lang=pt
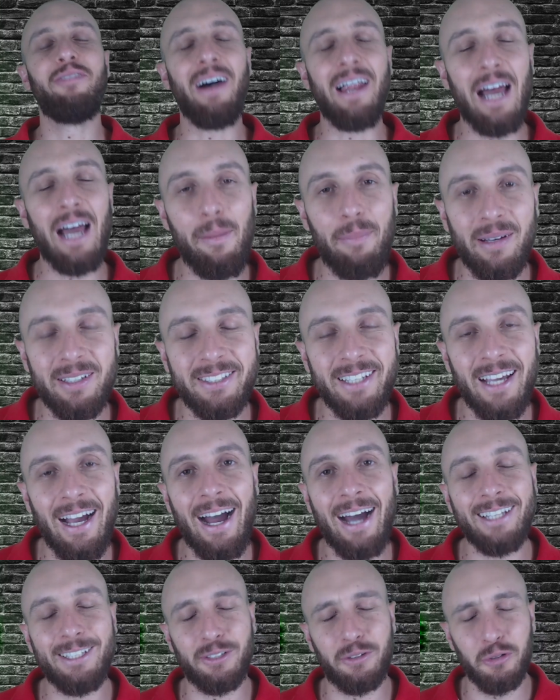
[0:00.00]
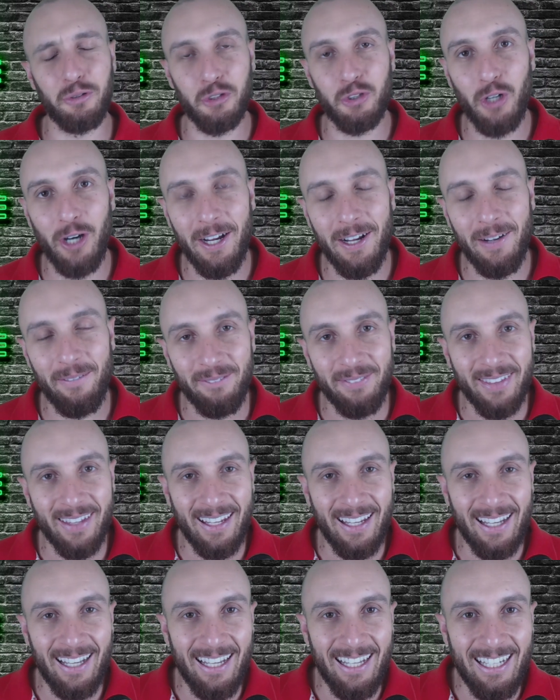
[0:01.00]
Fala rapaziada, tudo jóia?
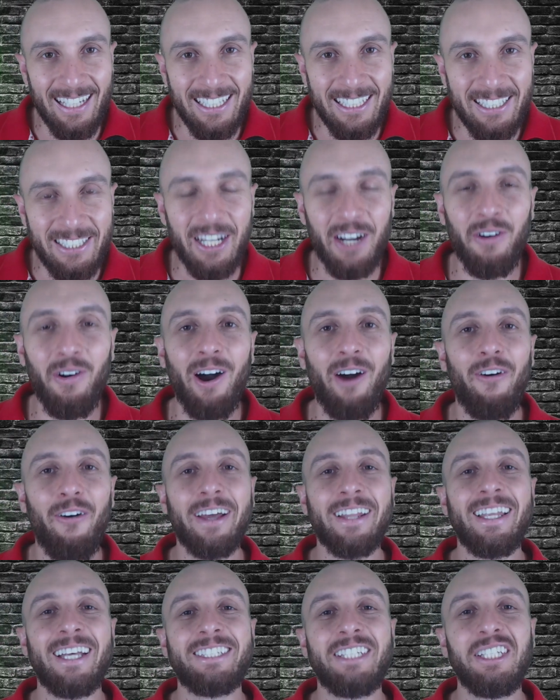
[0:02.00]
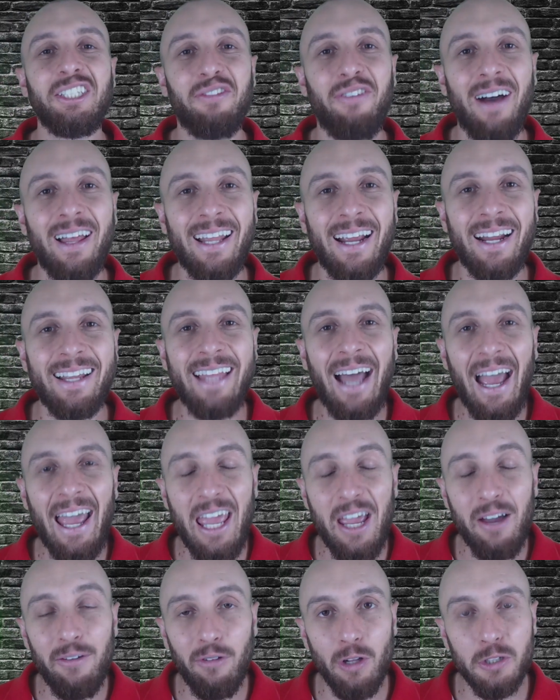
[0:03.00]
Chegou a hora da gente falar da
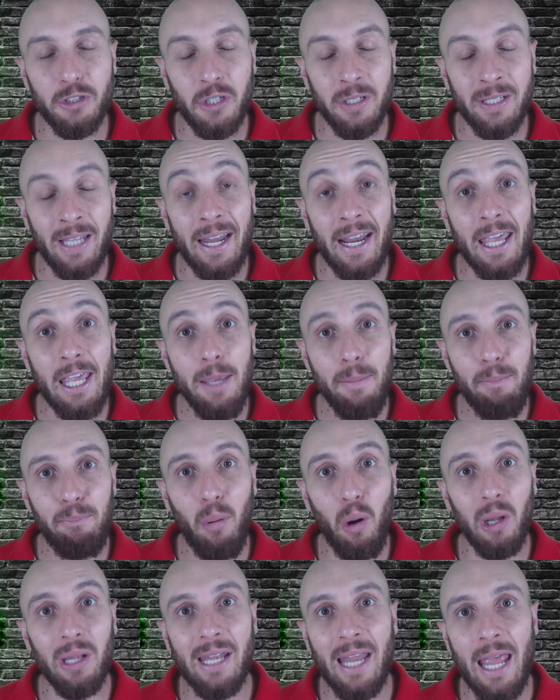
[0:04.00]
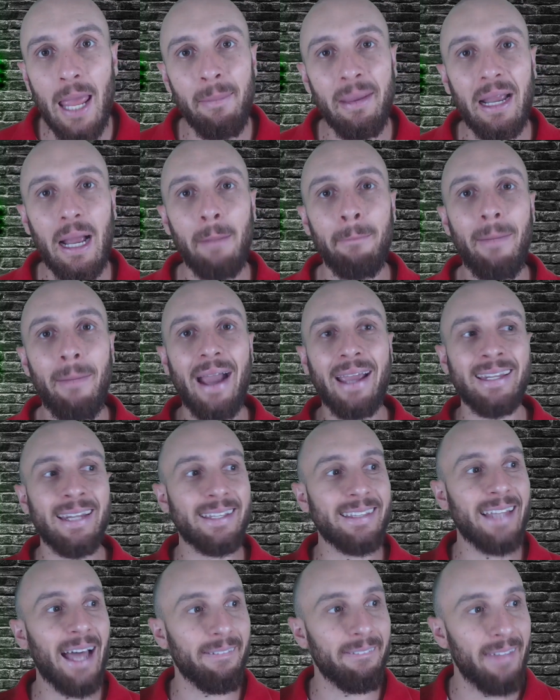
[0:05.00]
revolucionária e polêmica máquina
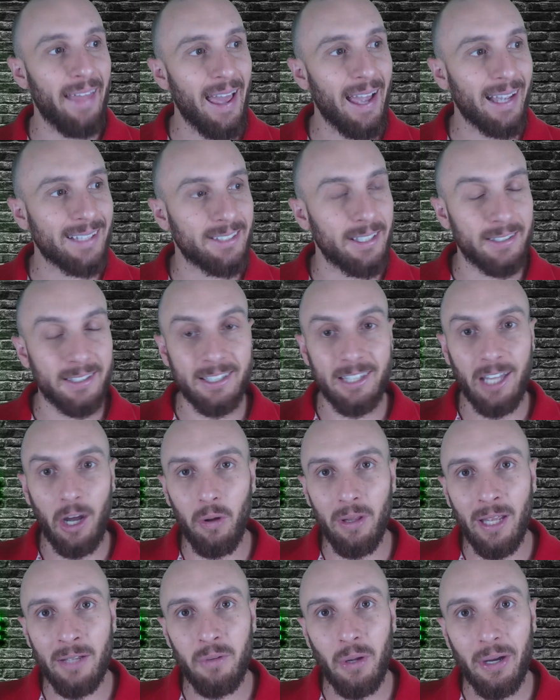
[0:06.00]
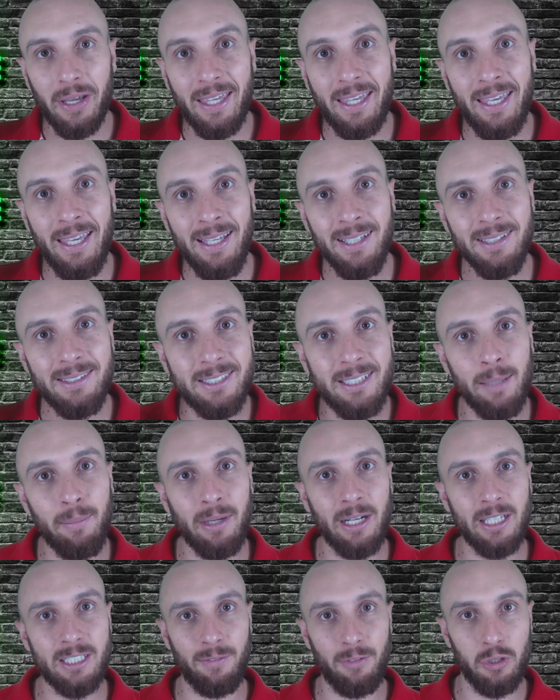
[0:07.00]
da Nexa, que está rolando aqui em cima
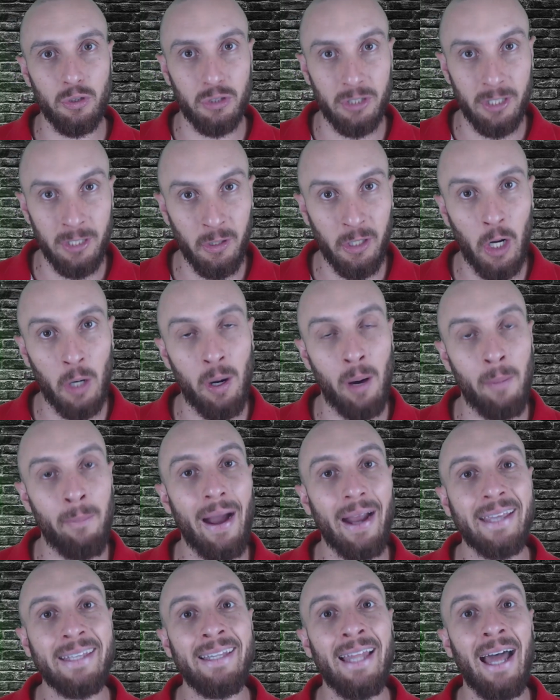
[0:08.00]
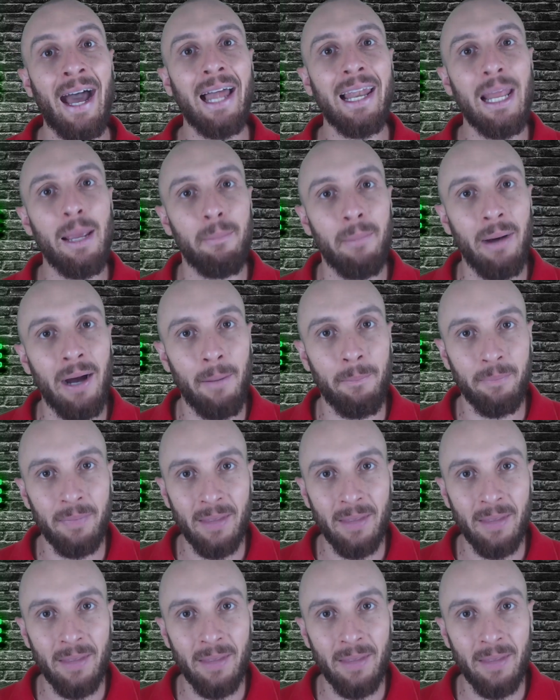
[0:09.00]
nesse videozinho, que é uma máquina alemã,